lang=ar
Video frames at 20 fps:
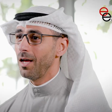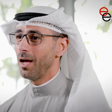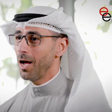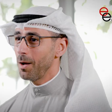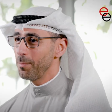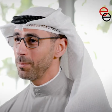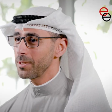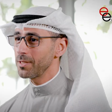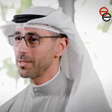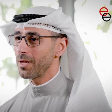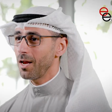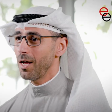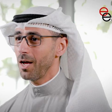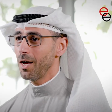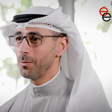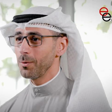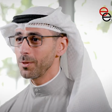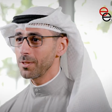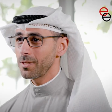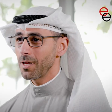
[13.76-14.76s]
احب
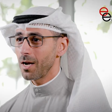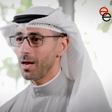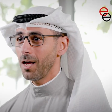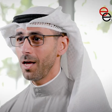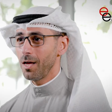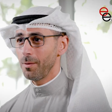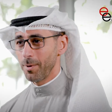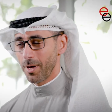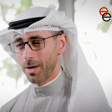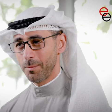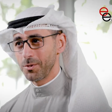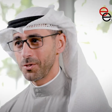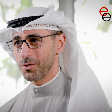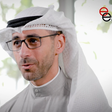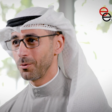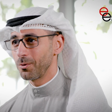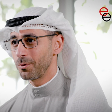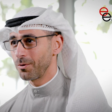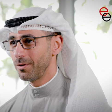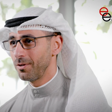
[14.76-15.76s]
الصراحه والصراحه بها
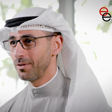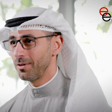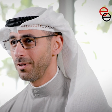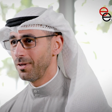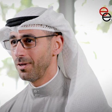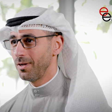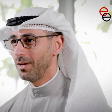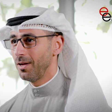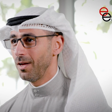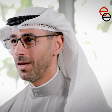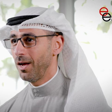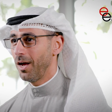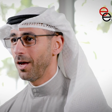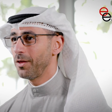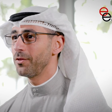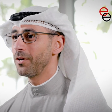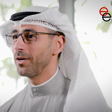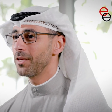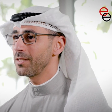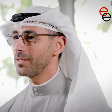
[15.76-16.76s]
مسرور
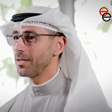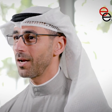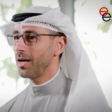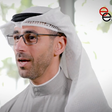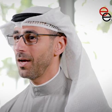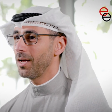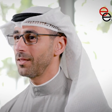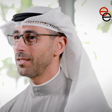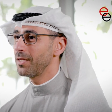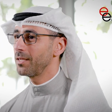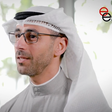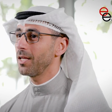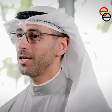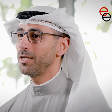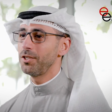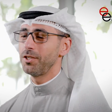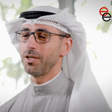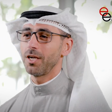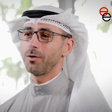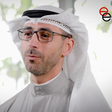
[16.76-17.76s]
حيث ان الصراحه تقطع
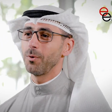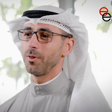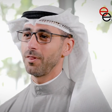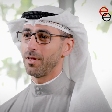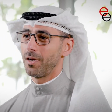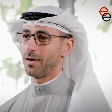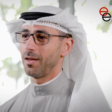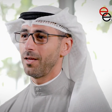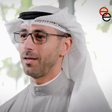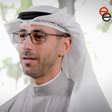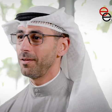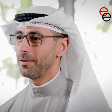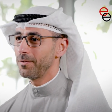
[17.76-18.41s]
الشك والظن.